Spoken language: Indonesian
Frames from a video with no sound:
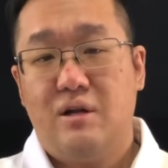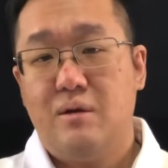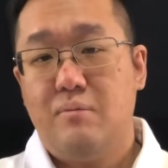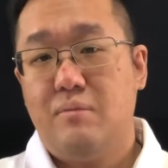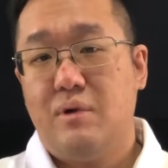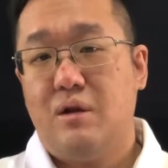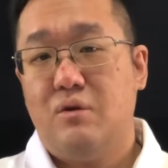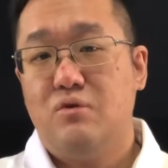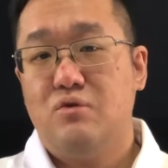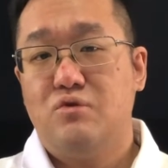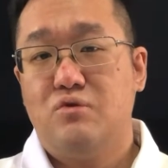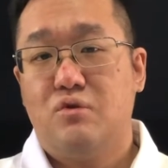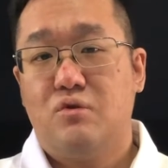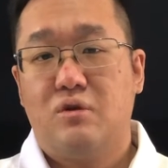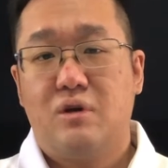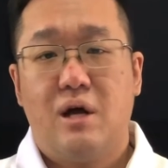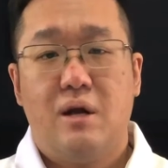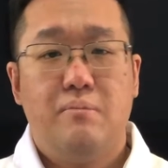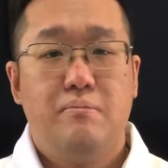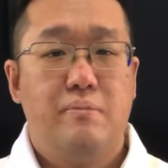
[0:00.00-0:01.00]
ini
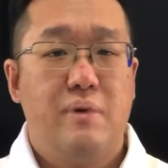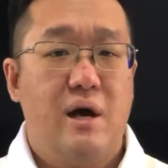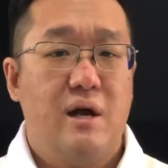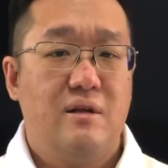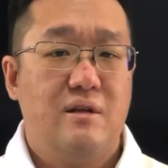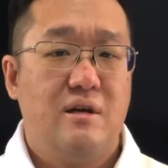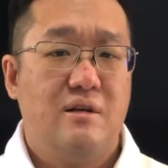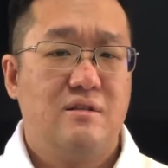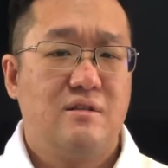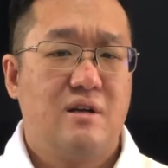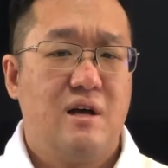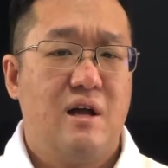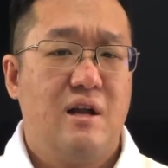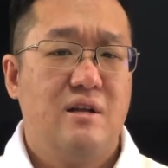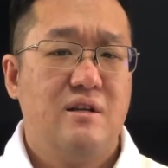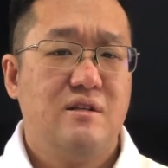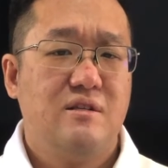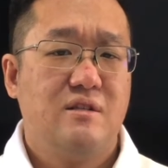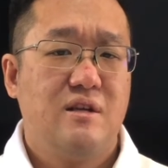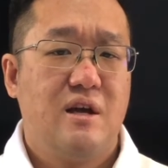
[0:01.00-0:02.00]
meluncurkan banyak
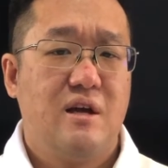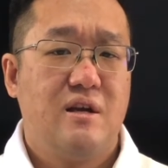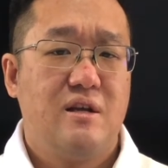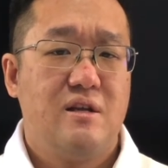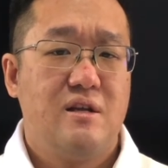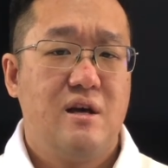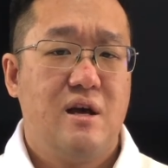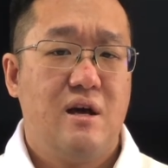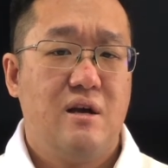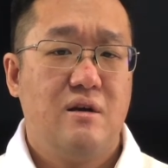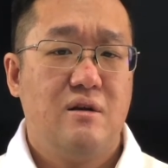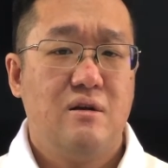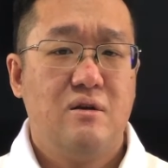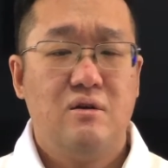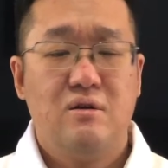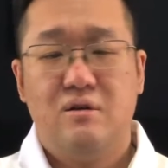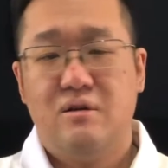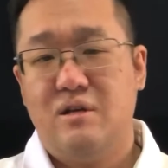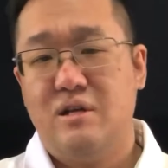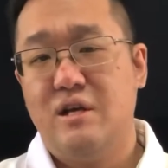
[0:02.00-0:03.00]
sekali serian
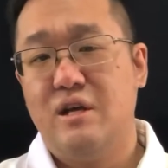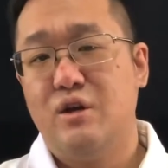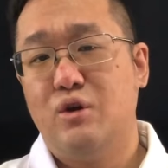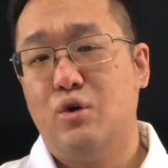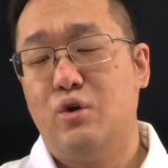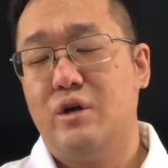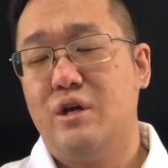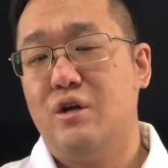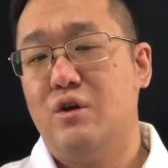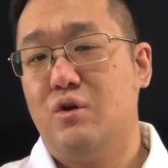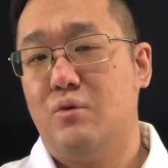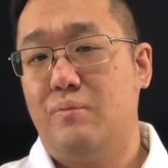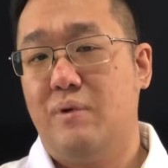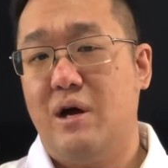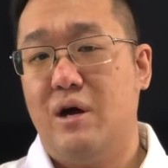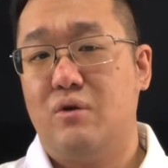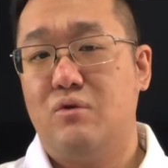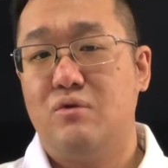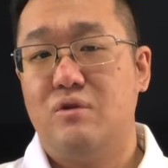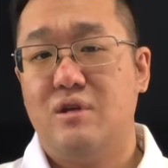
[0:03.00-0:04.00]
hero-hero
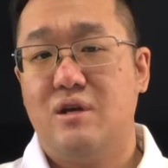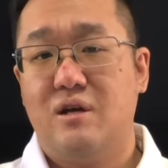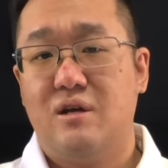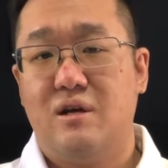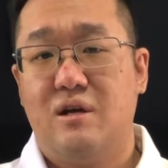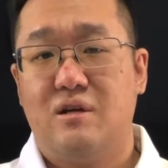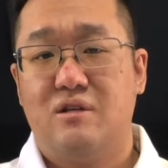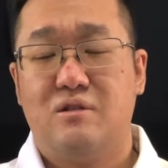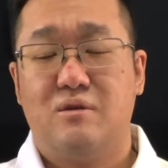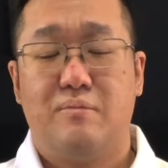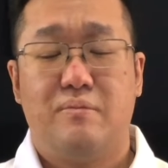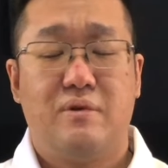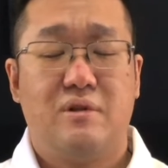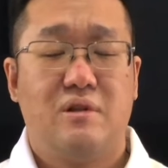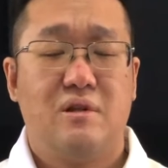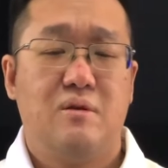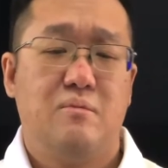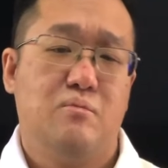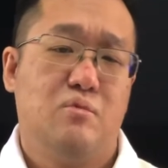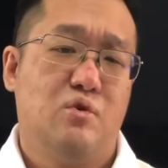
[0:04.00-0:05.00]
barunya ya
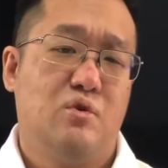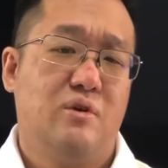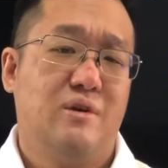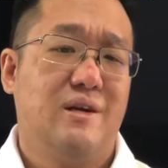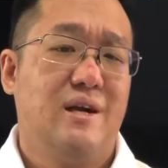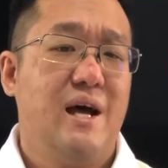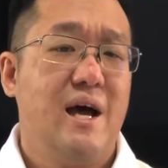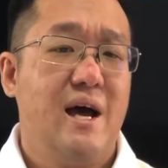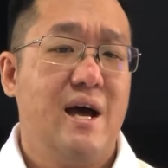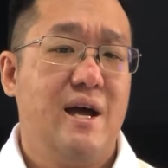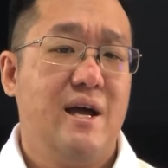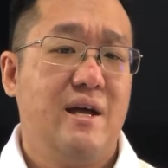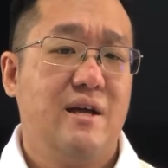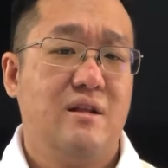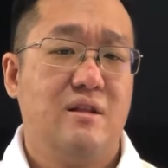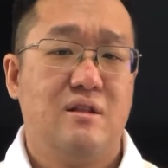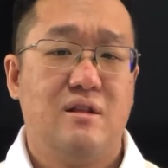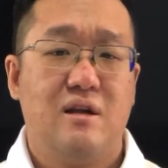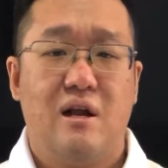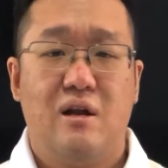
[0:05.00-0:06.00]
seperti Moon Knight,
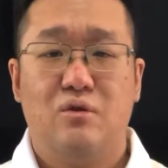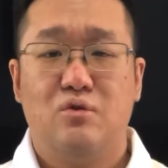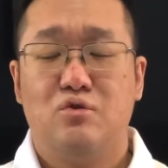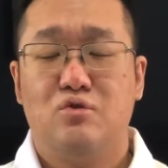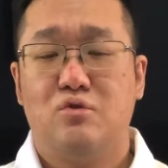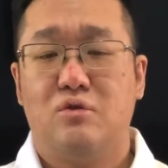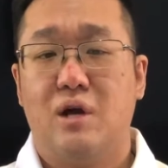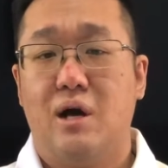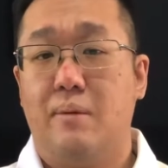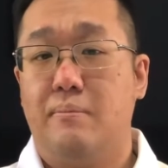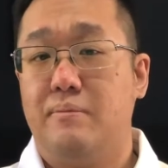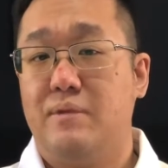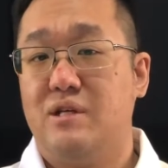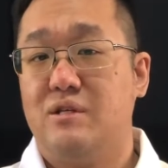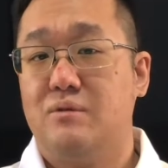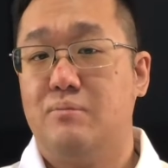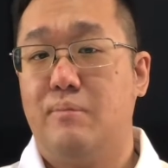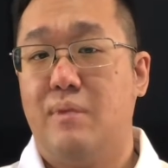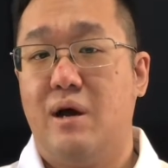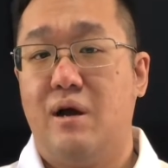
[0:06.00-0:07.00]
lalu juga
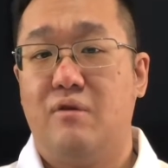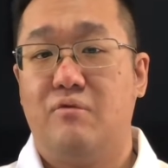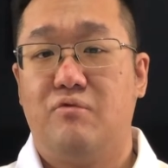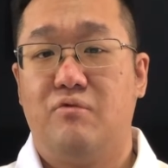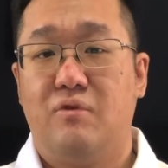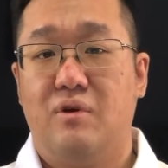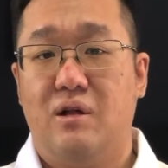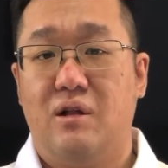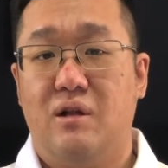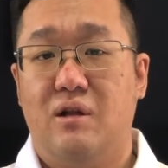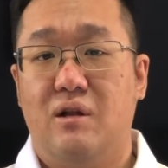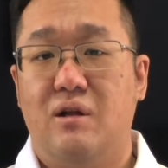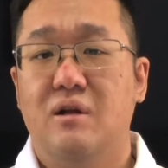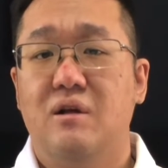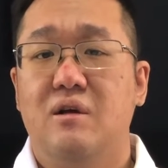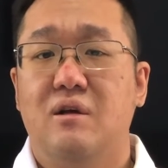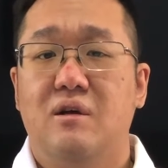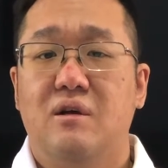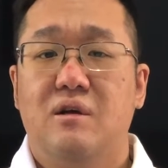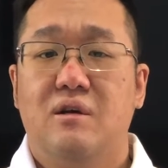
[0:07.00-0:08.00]
Miss Marvel,
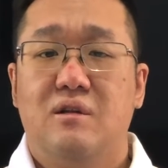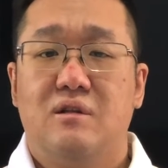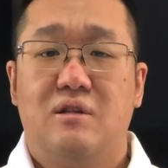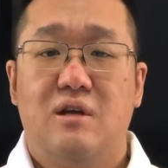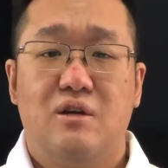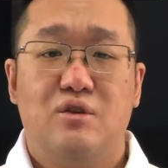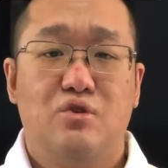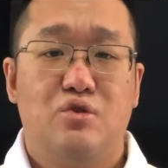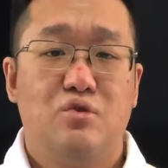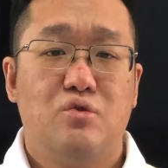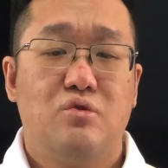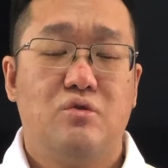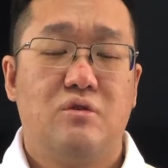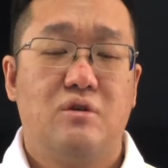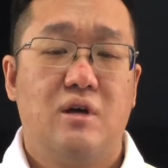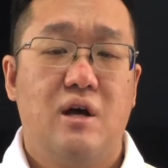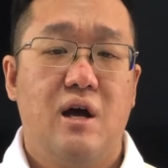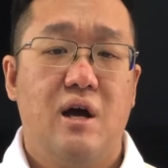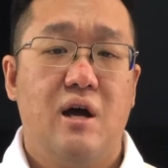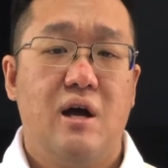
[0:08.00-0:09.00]
dan
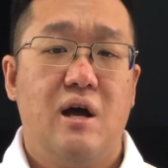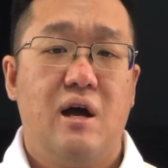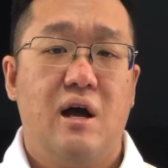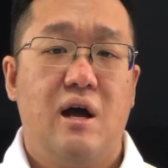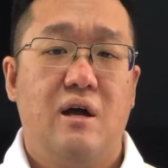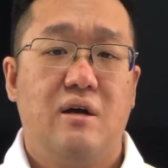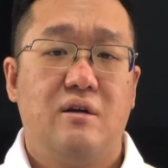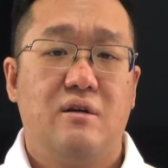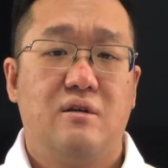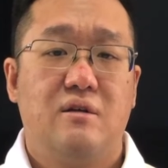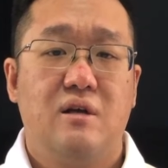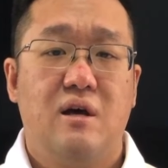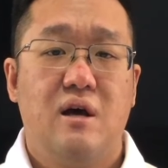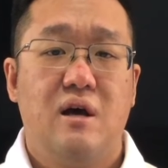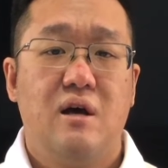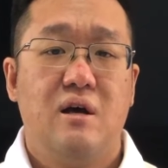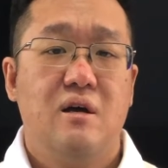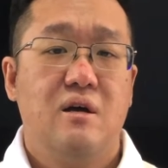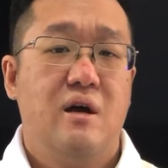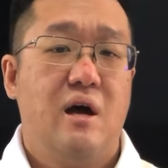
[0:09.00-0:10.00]
juga
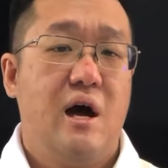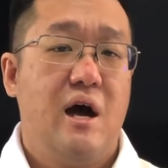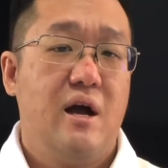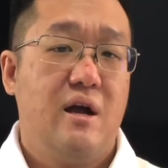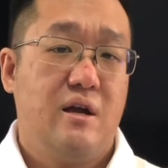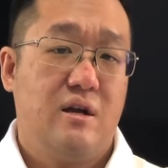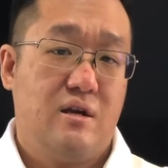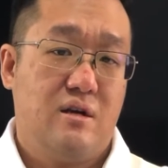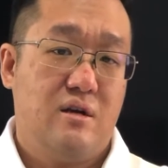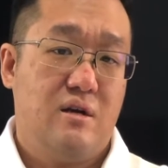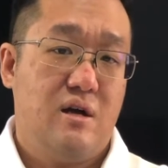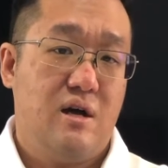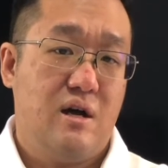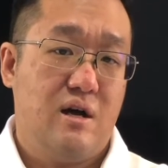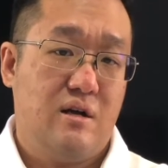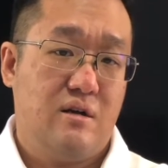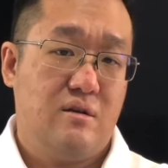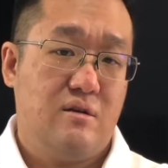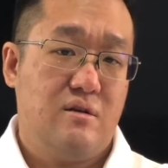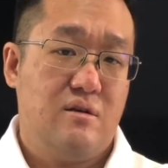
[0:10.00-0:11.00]
ada Iron
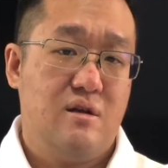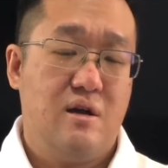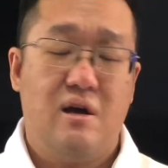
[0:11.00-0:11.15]
Heart.